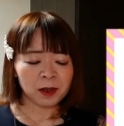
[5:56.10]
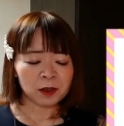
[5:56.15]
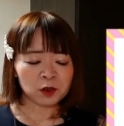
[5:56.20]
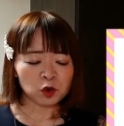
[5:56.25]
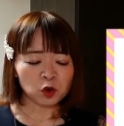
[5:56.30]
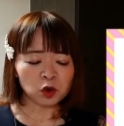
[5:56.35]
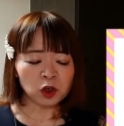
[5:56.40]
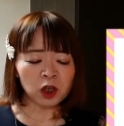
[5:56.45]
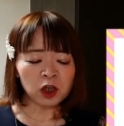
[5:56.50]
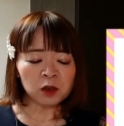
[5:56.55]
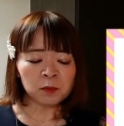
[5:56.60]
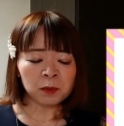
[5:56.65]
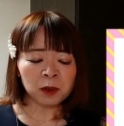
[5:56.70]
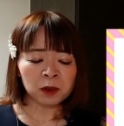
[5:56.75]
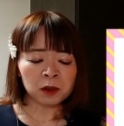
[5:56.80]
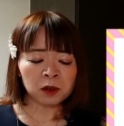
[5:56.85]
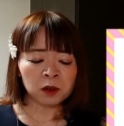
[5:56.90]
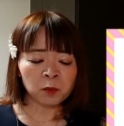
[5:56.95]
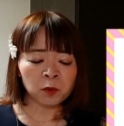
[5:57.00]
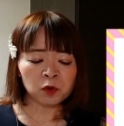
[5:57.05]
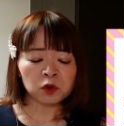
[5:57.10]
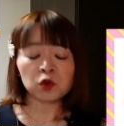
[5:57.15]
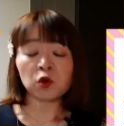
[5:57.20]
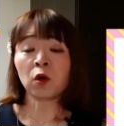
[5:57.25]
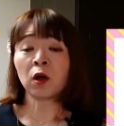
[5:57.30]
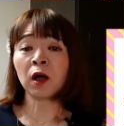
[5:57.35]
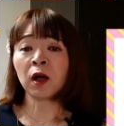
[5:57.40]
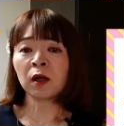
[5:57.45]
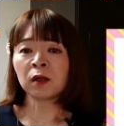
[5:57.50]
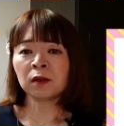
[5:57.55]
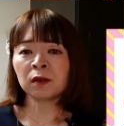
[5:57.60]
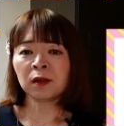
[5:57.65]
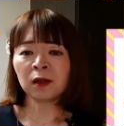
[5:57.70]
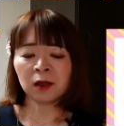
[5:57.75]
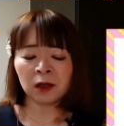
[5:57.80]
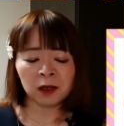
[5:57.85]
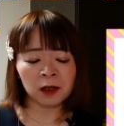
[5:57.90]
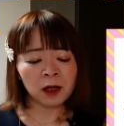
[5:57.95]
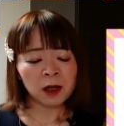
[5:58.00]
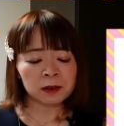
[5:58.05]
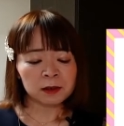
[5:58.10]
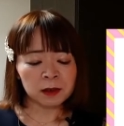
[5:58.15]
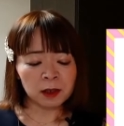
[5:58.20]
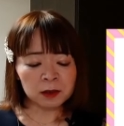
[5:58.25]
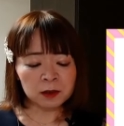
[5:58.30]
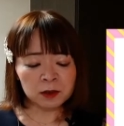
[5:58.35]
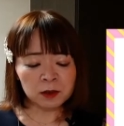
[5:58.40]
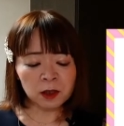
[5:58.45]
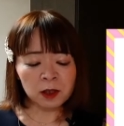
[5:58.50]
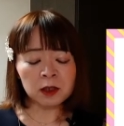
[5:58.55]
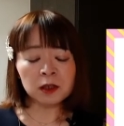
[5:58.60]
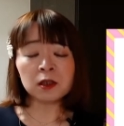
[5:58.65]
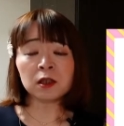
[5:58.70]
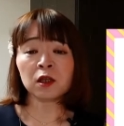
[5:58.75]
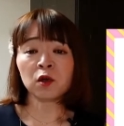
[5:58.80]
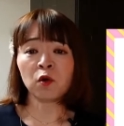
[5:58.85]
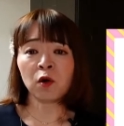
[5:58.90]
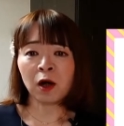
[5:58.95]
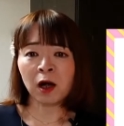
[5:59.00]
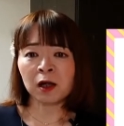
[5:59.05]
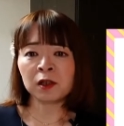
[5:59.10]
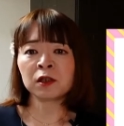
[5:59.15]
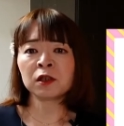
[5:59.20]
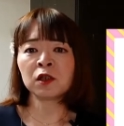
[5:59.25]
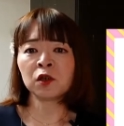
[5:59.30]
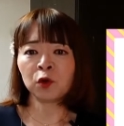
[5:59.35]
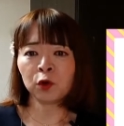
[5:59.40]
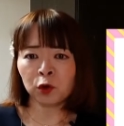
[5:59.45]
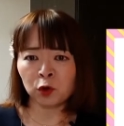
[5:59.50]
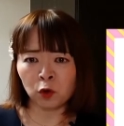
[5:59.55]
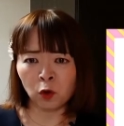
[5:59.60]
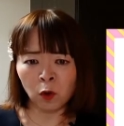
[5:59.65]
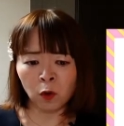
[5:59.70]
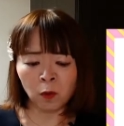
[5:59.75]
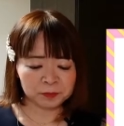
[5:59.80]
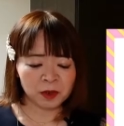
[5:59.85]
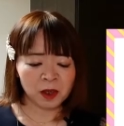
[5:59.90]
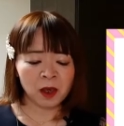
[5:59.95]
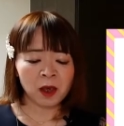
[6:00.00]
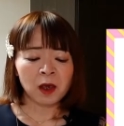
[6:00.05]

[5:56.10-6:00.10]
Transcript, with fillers: 初対面でも直感的に懐かしさを感じる人、